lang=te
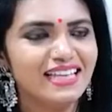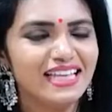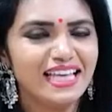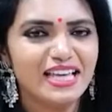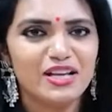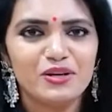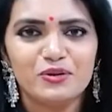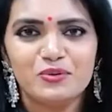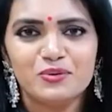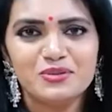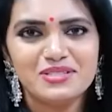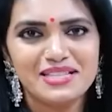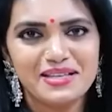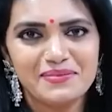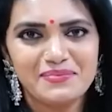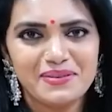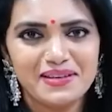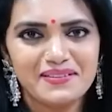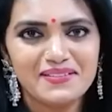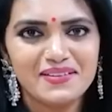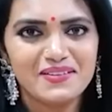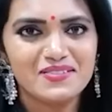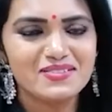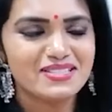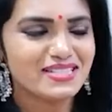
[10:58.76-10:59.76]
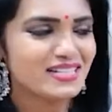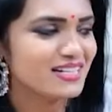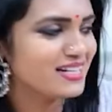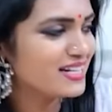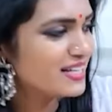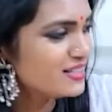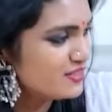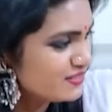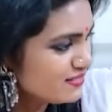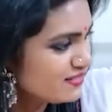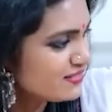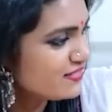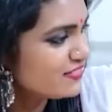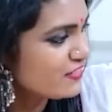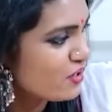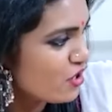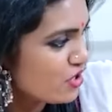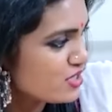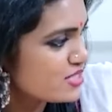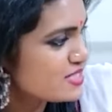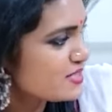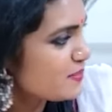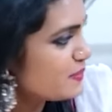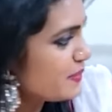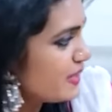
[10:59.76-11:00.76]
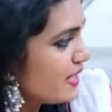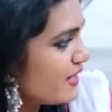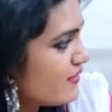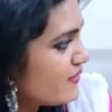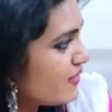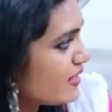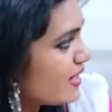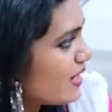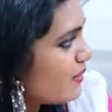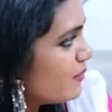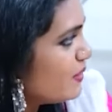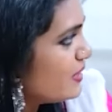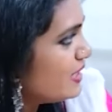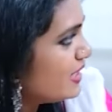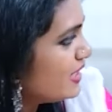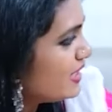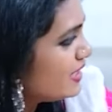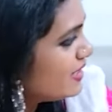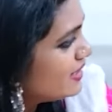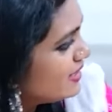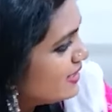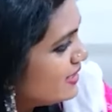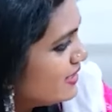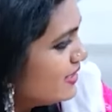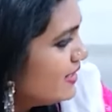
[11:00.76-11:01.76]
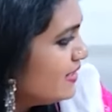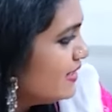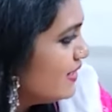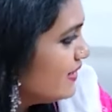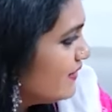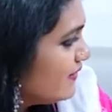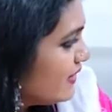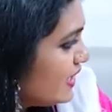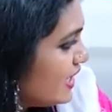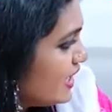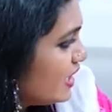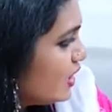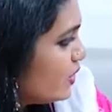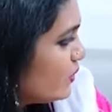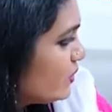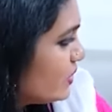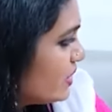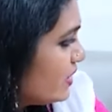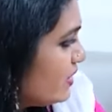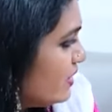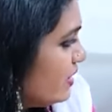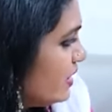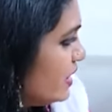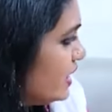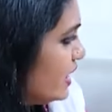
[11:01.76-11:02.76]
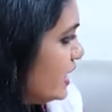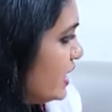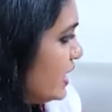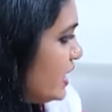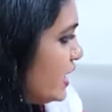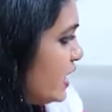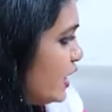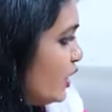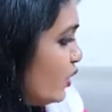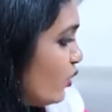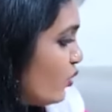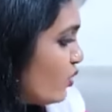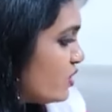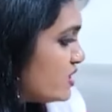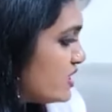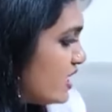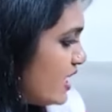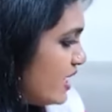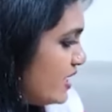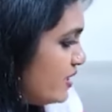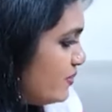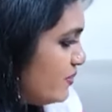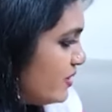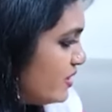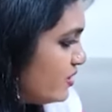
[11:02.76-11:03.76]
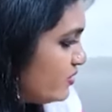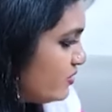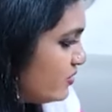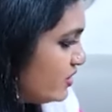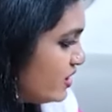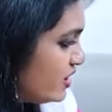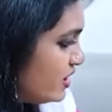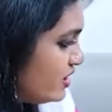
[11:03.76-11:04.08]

కదా ఎక్కువసేపు ఏమీ అవసరం లేదు కాన్సెప్టే అవి కాబట్టి వెరీ క్యూట్ ఇక్కడ ఒకసారి మీరు